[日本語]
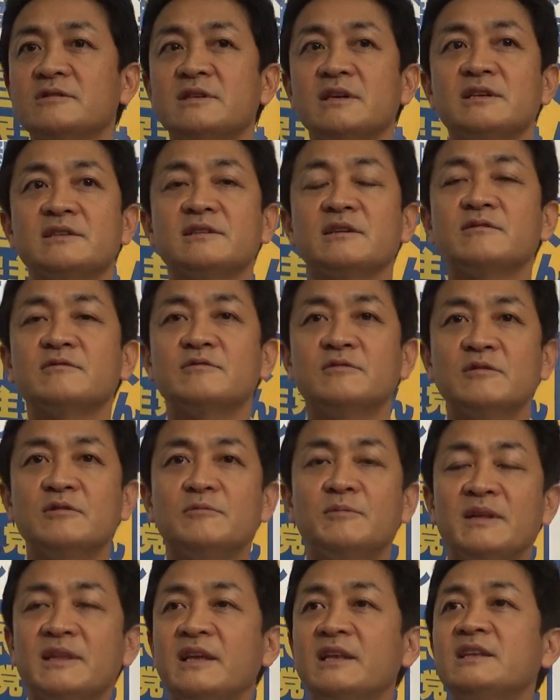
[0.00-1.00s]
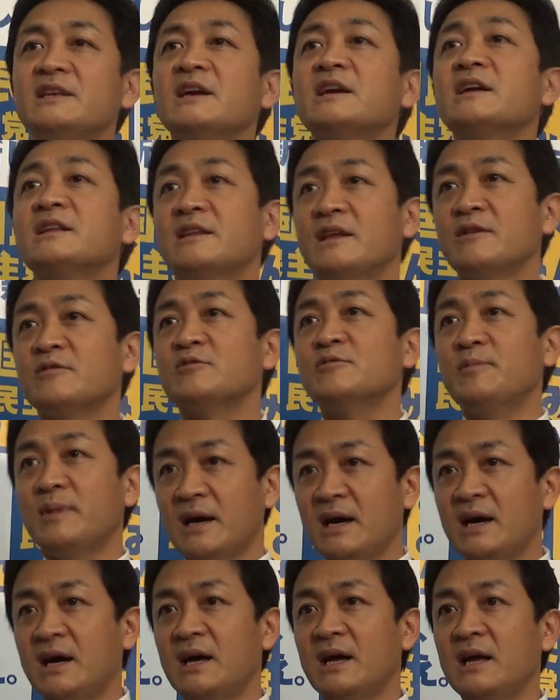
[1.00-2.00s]
政策を練り上げていく
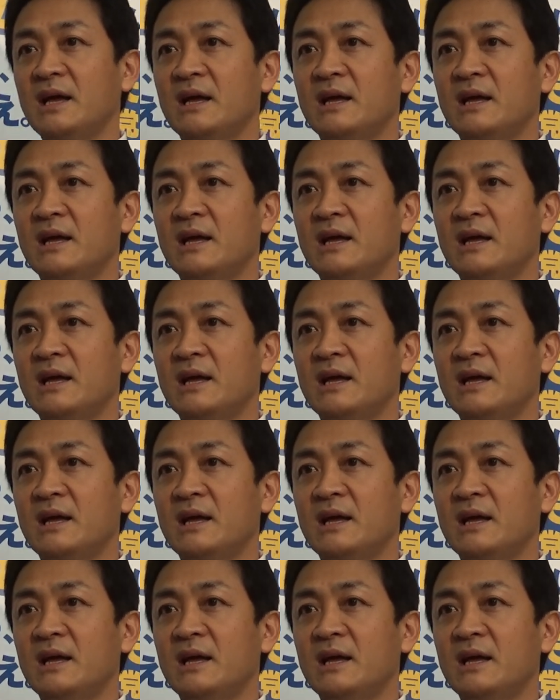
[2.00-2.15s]
場